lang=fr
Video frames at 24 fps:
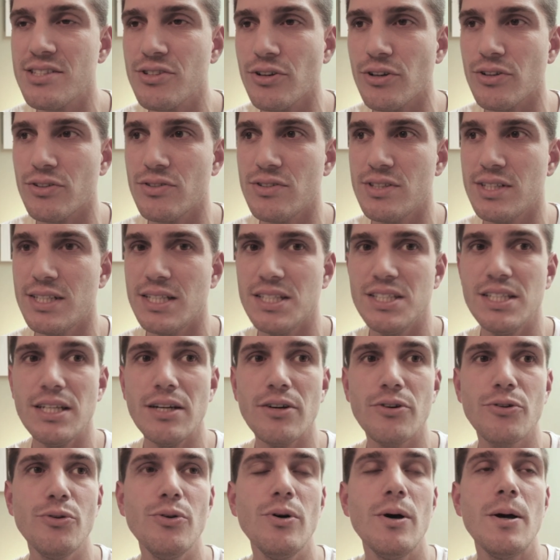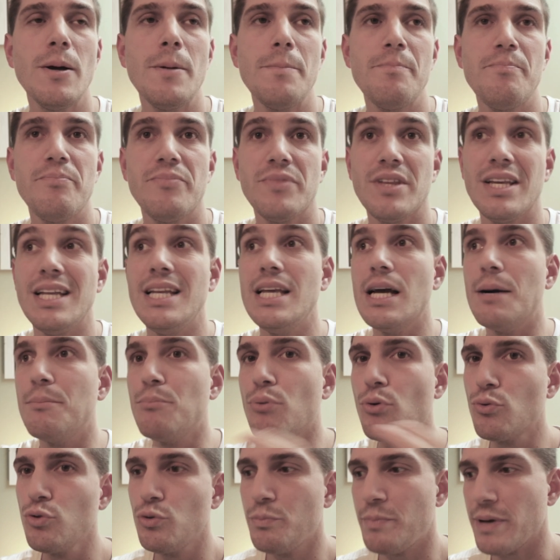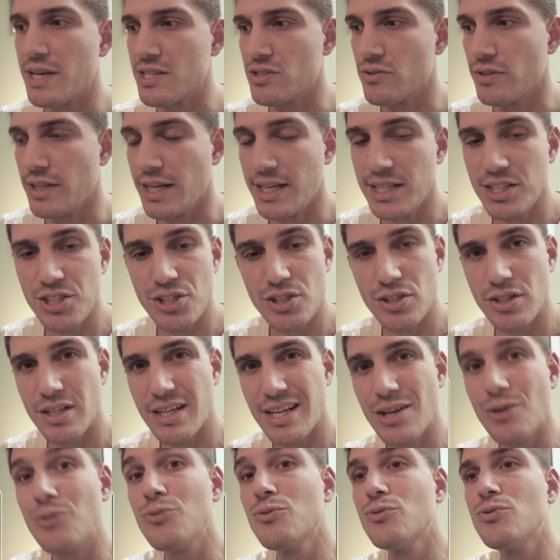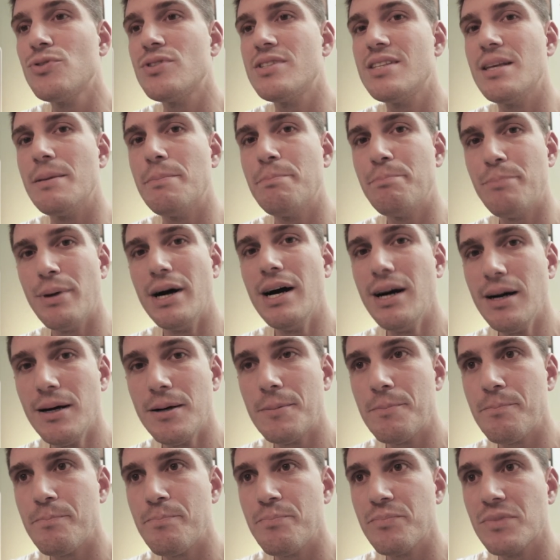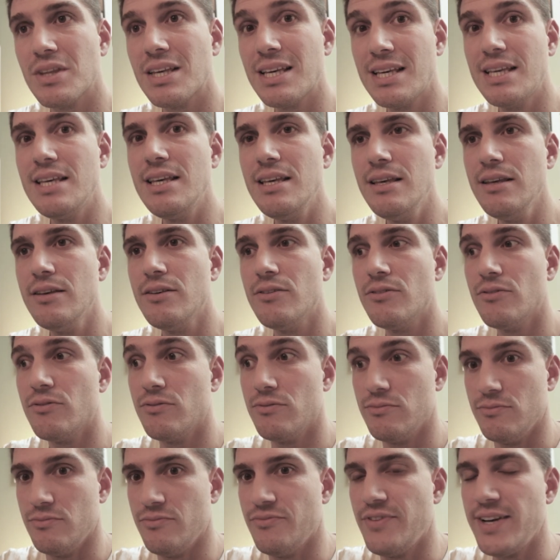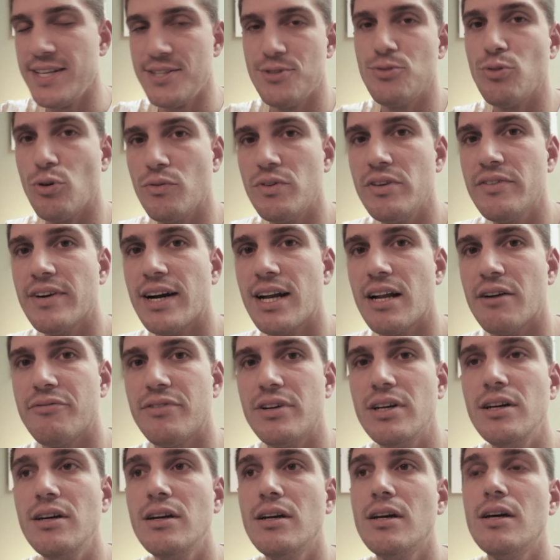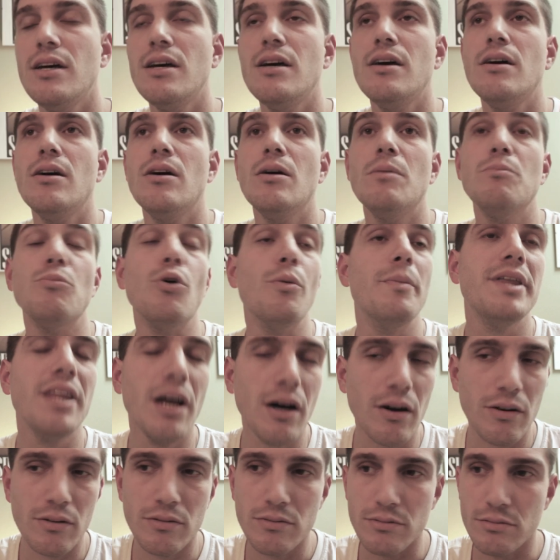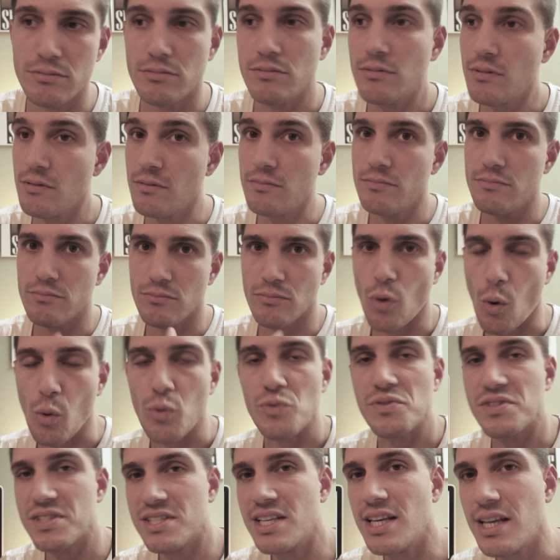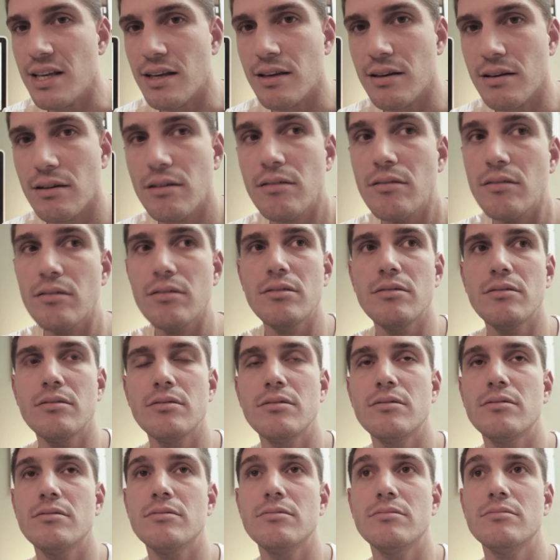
Scott, c'est-à-dire qu'il y a beaucoup de personnages et on ne sait pas qui va survivre à la fin. Bon, maintenant, on sait euh,